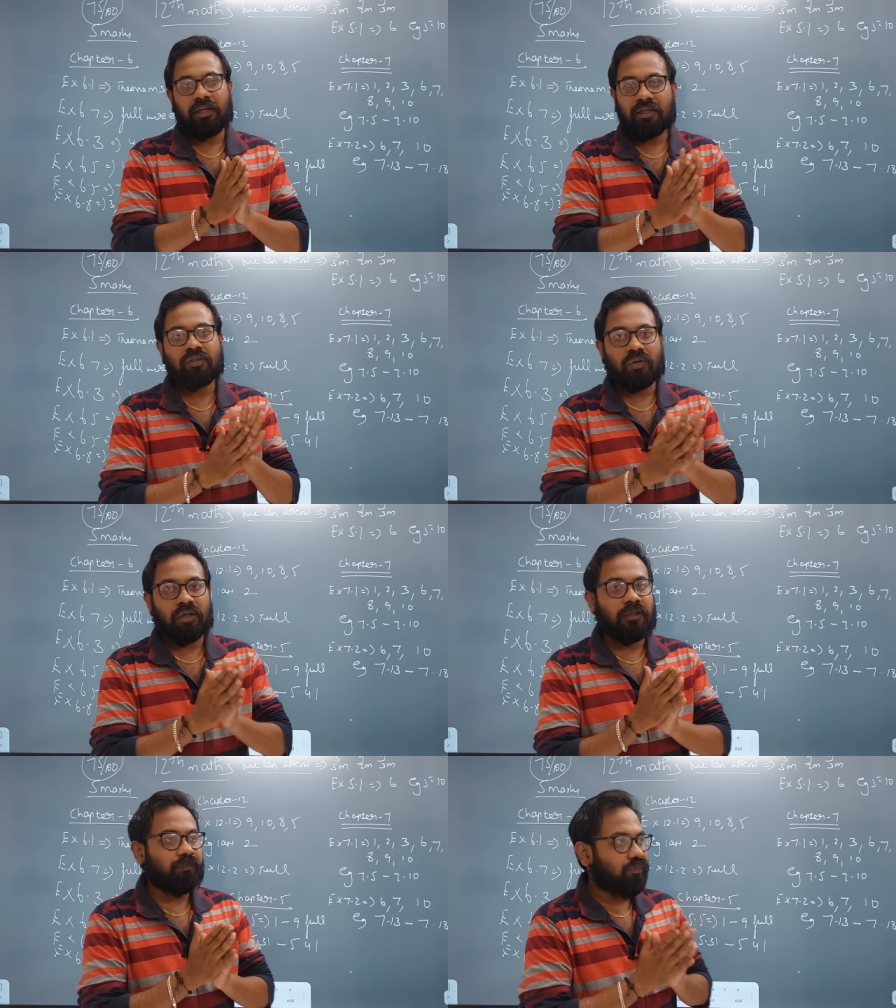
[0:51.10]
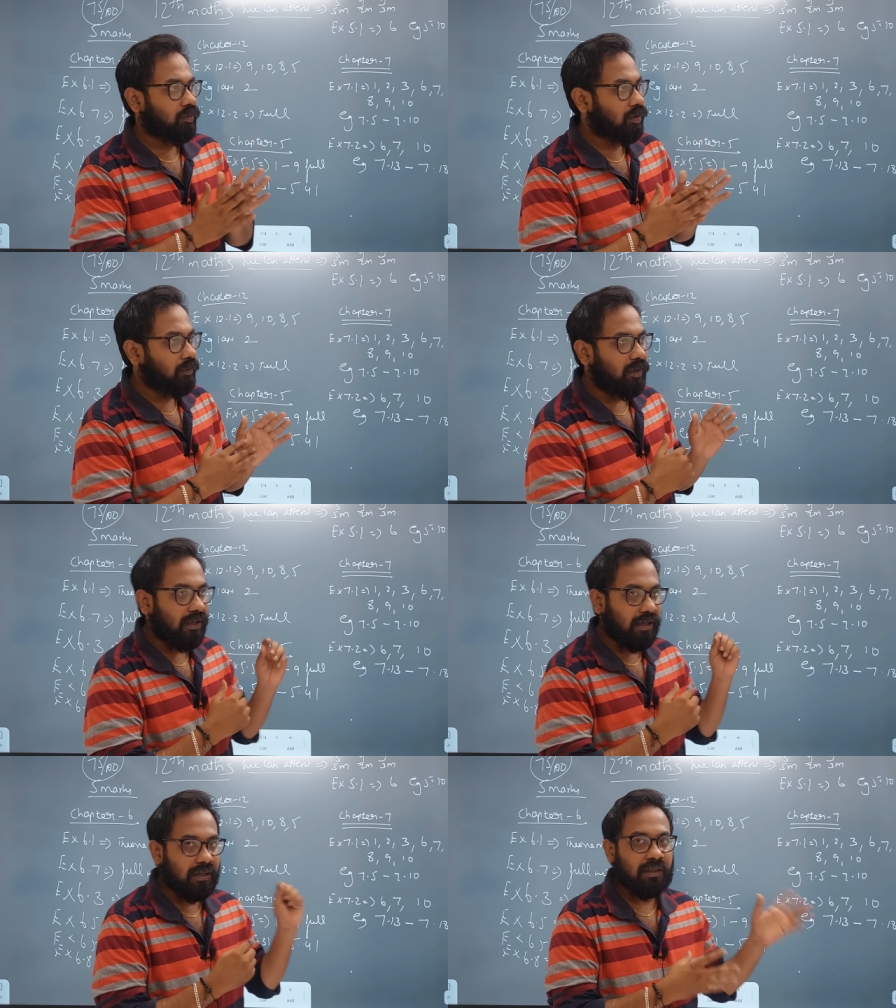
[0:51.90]
ஏழுன்னு சொல்லலை மித்தபடி
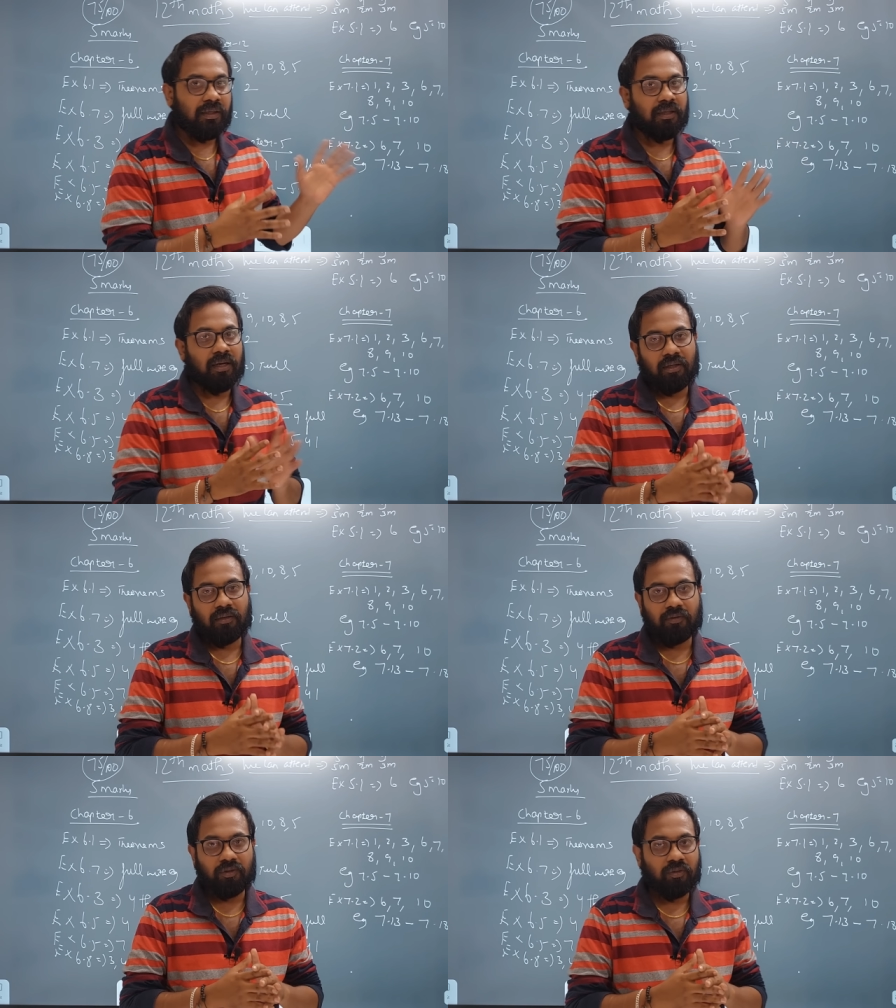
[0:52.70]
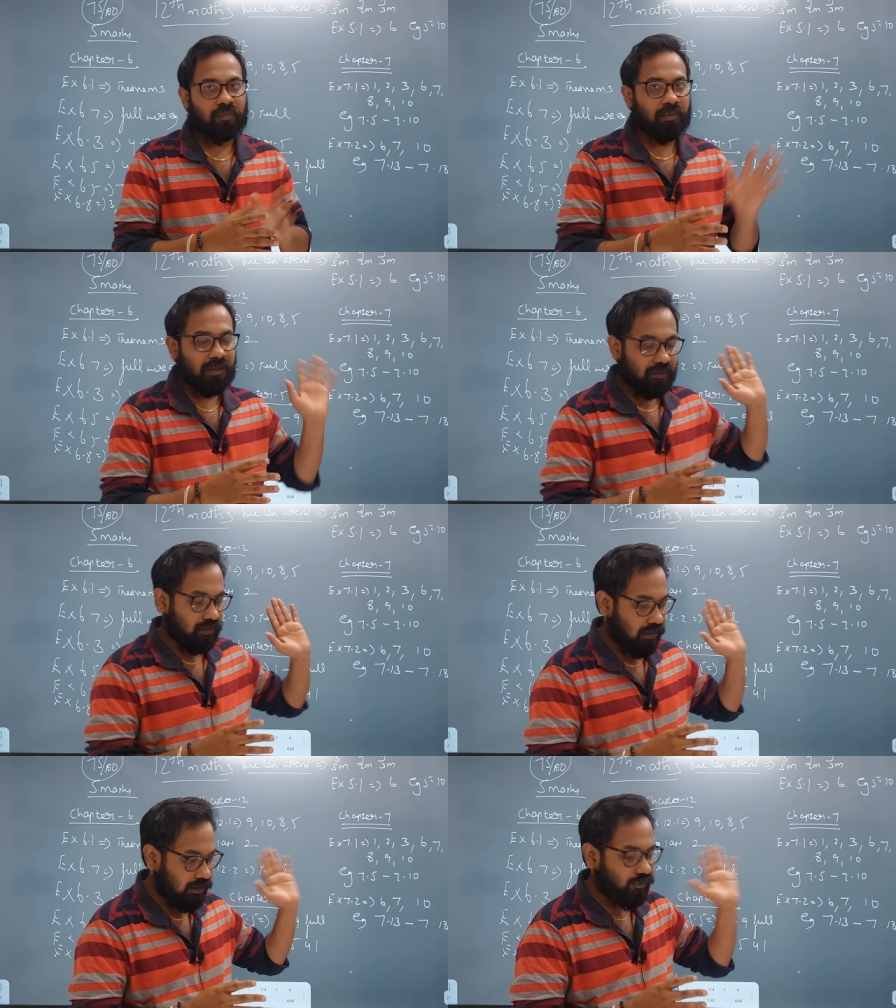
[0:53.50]
லக் இருந்தால் ஆறு வந்துடும் பட்
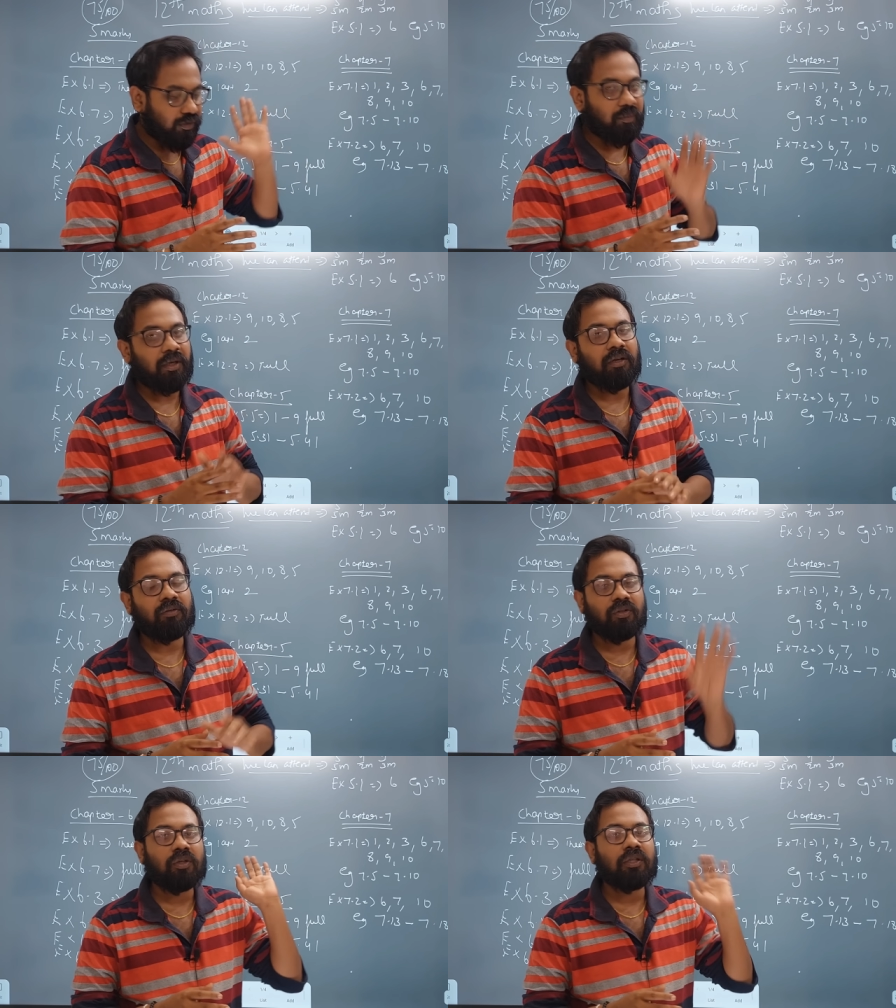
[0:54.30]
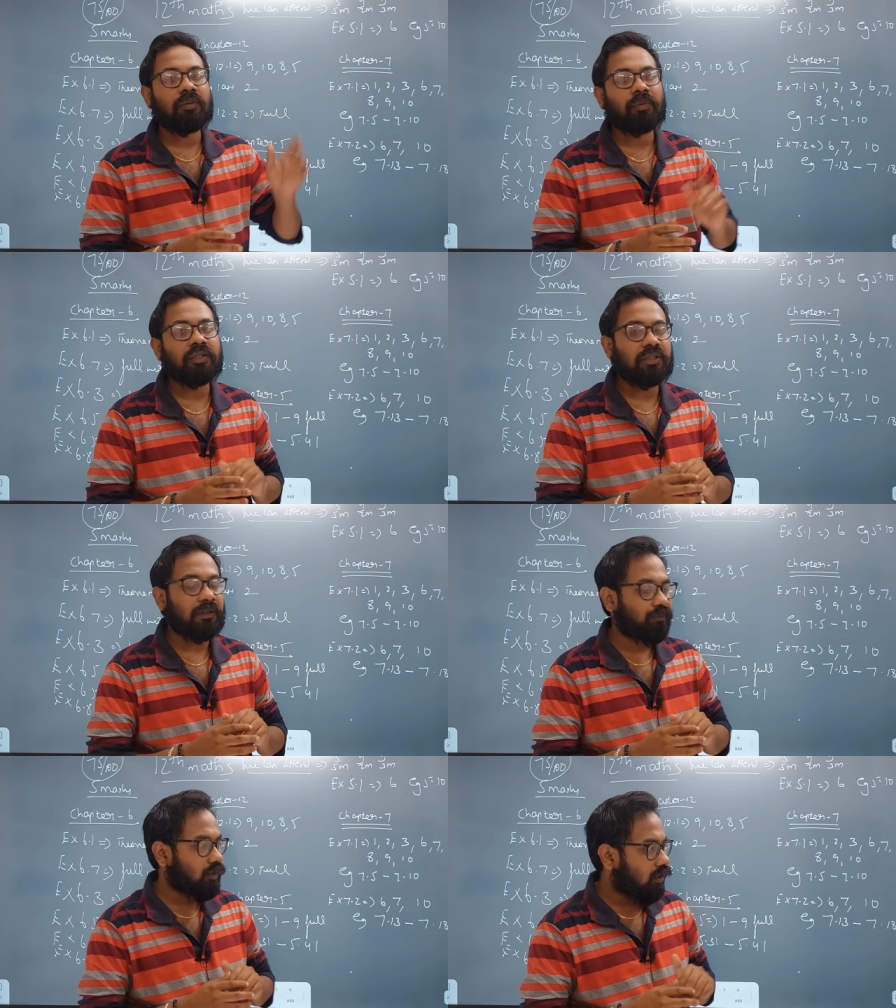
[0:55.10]
அஞ்சு ஃபைவ் மார்க்காவது வந்துடும் இது
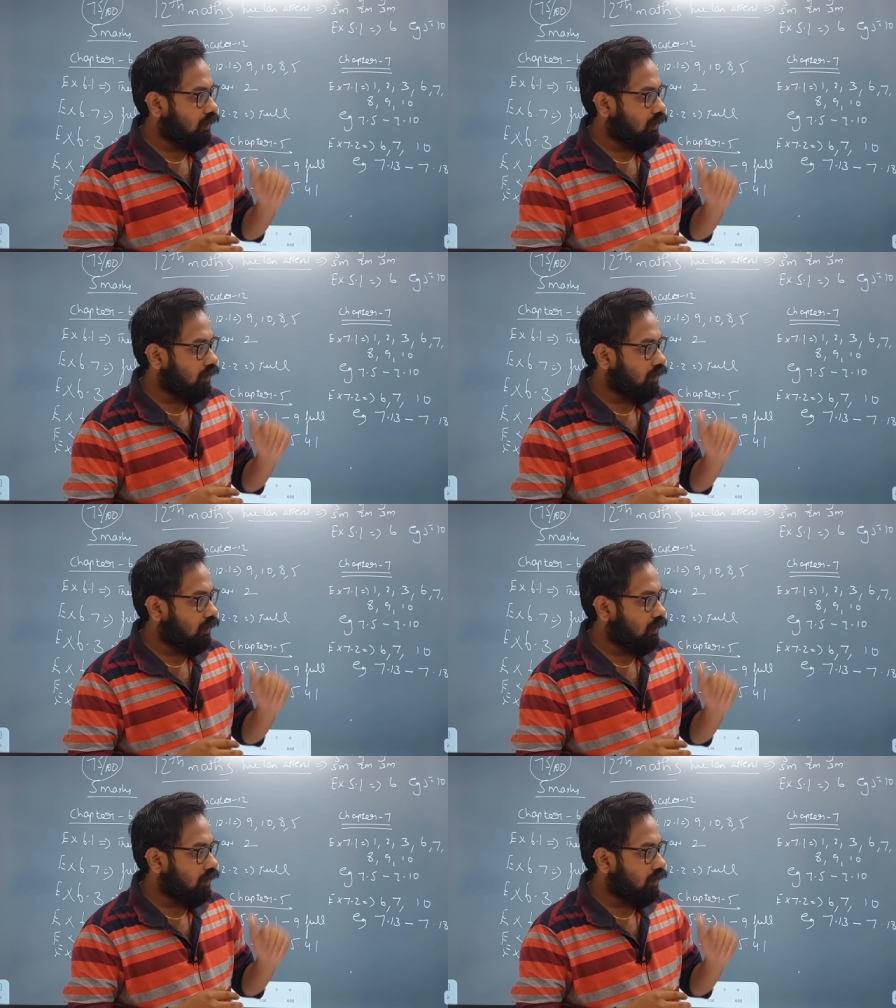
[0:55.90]
படிச்சிங்கன்னா